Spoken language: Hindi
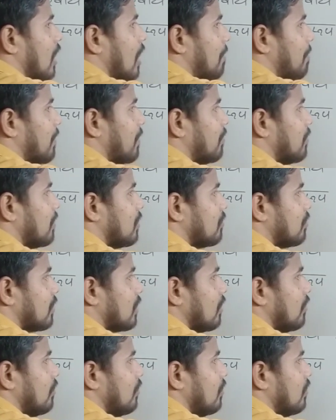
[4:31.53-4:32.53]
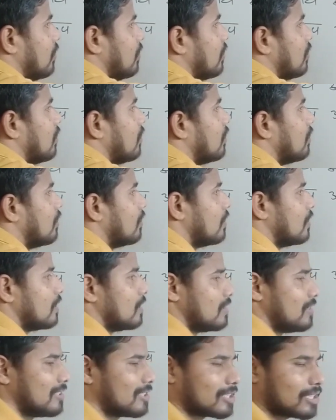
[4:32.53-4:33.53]
अपर बिंदु मतलब
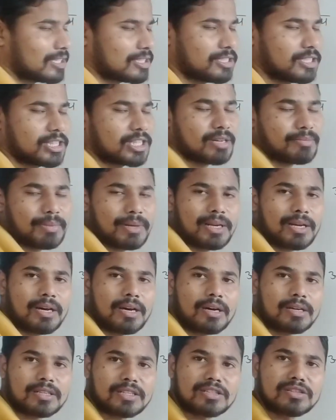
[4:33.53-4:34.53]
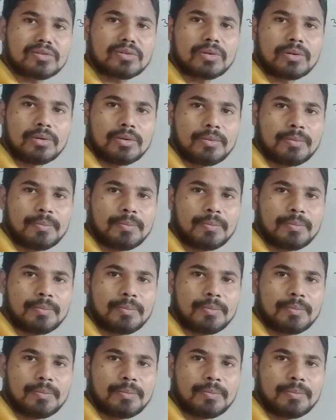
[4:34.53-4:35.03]
जिसका क्षेत्रफल अनंत हो